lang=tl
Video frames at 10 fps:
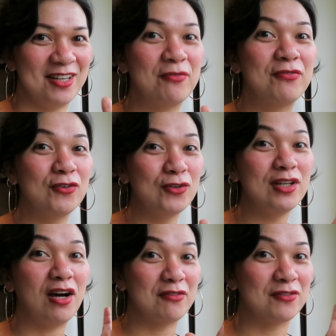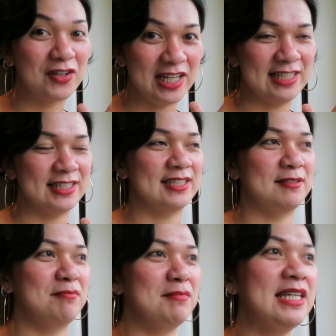Full of
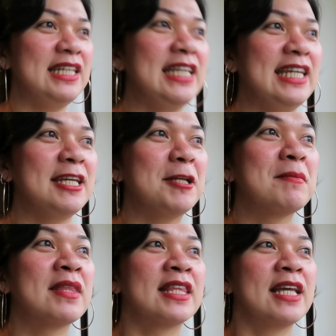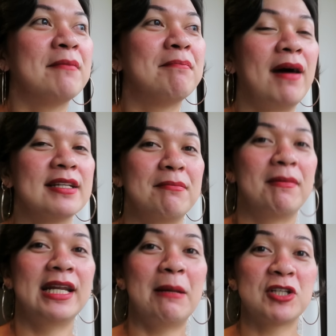greens. Meaning,
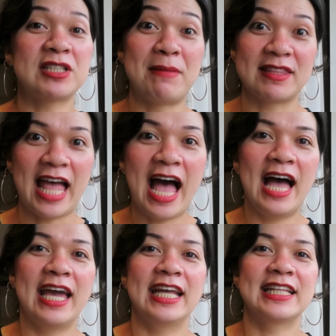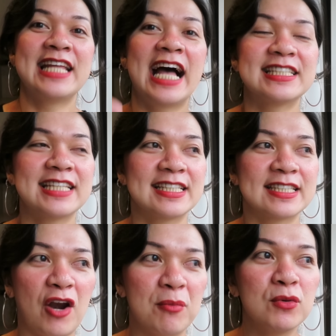maganda po siya sa mata. It
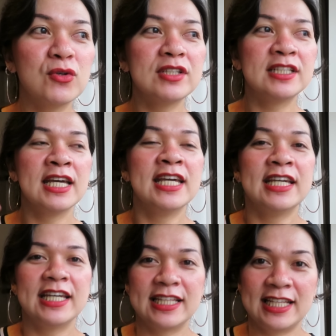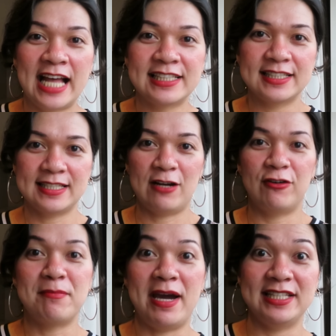enhances our mood. It enhances
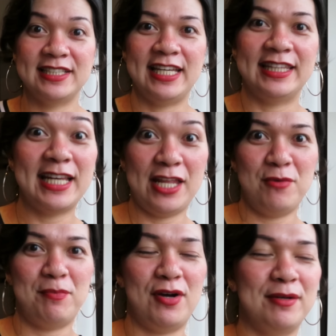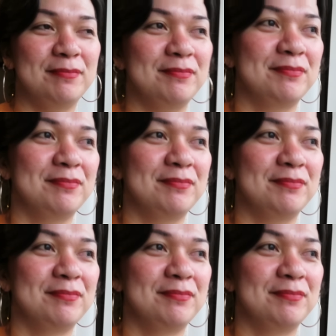our mindset. Tingnan niyo po.